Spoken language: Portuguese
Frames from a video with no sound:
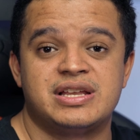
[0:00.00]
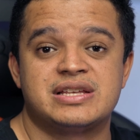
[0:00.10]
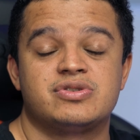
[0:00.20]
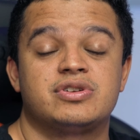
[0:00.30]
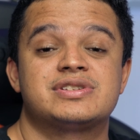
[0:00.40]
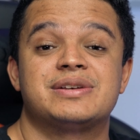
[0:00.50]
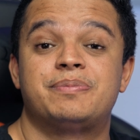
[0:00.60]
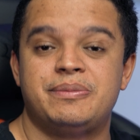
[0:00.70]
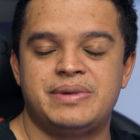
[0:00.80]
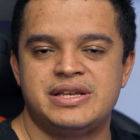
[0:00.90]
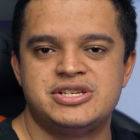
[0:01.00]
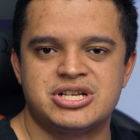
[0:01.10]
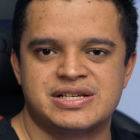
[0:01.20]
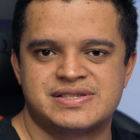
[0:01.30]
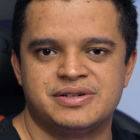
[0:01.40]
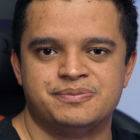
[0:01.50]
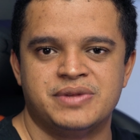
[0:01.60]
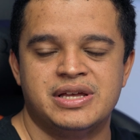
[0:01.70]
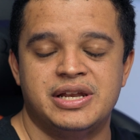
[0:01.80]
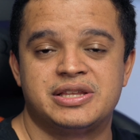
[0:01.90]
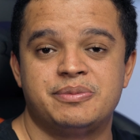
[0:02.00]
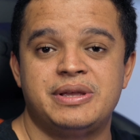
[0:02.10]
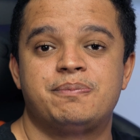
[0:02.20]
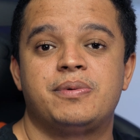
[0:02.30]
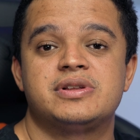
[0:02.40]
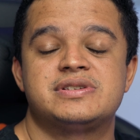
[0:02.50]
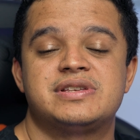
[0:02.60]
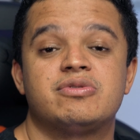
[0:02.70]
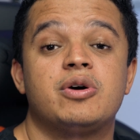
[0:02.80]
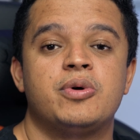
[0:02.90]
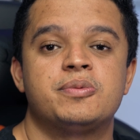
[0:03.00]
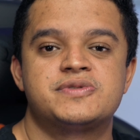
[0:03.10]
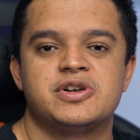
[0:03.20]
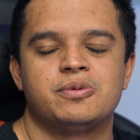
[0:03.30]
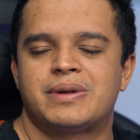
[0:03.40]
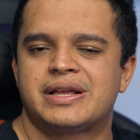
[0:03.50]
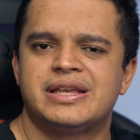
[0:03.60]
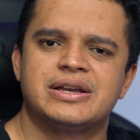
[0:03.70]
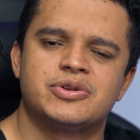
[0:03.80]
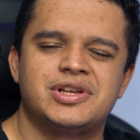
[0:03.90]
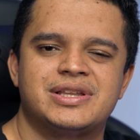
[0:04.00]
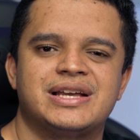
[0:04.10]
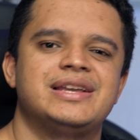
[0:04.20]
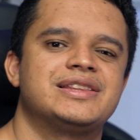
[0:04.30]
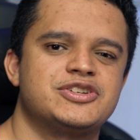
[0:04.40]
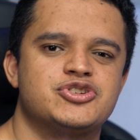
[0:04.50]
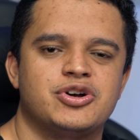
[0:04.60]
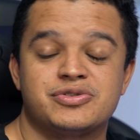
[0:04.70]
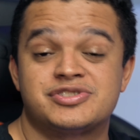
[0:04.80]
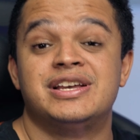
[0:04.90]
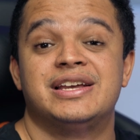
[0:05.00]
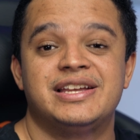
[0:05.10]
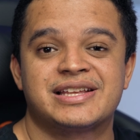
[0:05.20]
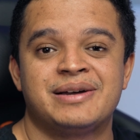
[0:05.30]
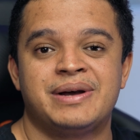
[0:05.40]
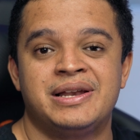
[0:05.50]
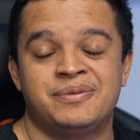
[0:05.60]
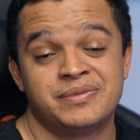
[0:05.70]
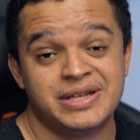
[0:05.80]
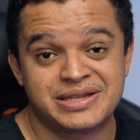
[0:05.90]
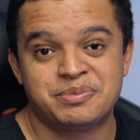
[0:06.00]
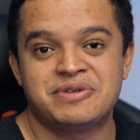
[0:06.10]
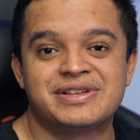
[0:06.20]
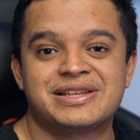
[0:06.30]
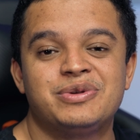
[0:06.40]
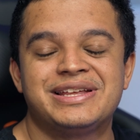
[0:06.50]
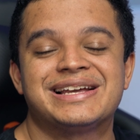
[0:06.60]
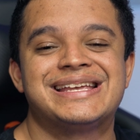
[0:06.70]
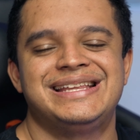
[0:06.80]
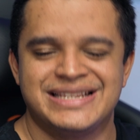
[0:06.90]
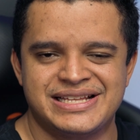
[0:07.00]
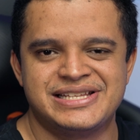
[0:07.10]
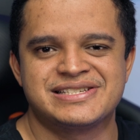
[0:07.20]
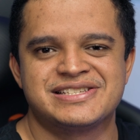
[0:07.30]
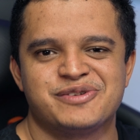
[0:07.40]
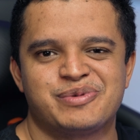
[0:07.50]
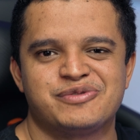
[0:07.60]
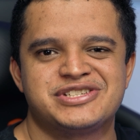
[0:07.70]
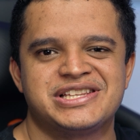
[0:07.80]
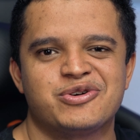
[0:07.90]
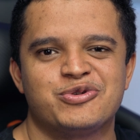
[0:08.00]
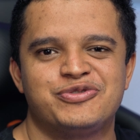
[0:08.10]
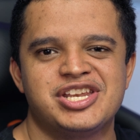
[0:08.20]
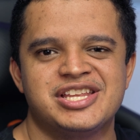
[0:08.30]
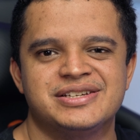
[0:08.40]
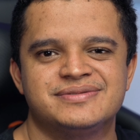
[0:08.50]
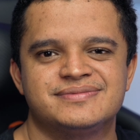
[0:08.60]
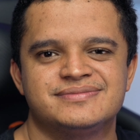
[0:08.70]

em relação à nossa primeira indicação, ele também pode ser uma boa opção para quem quer alternar entre jogos e trabalho. E também vai estar o link aqui na descrição para você dar uma conferida.